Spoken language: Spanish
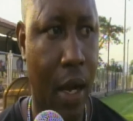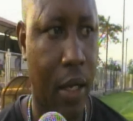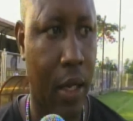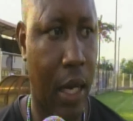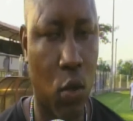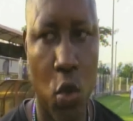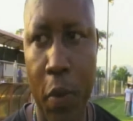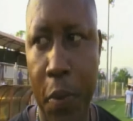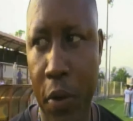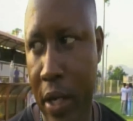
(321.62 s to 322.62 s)
al grupo
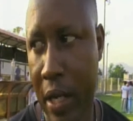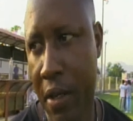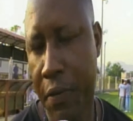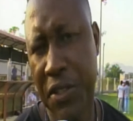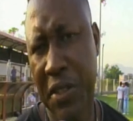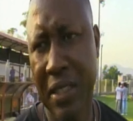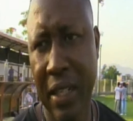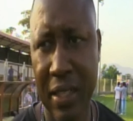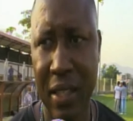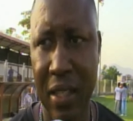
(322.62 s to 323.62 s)
por el gran esfuerzo que están
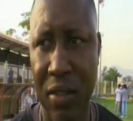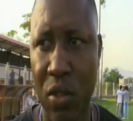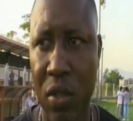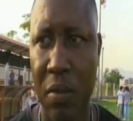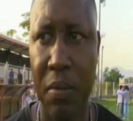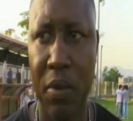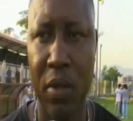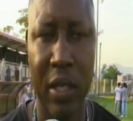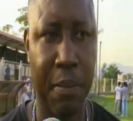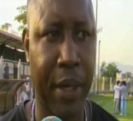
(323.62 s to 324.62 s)
haciendo, por
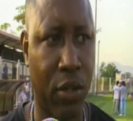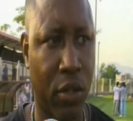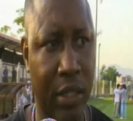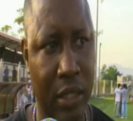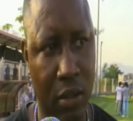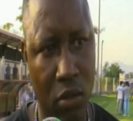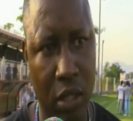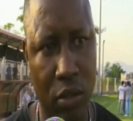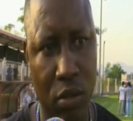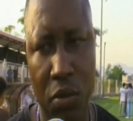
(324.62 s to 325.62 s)
el empeño que le están
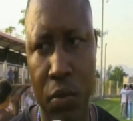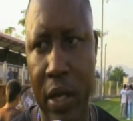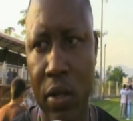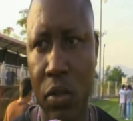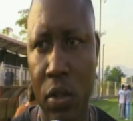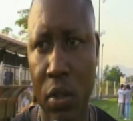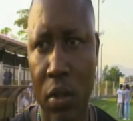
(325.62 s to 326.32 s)
colocando en los juegos.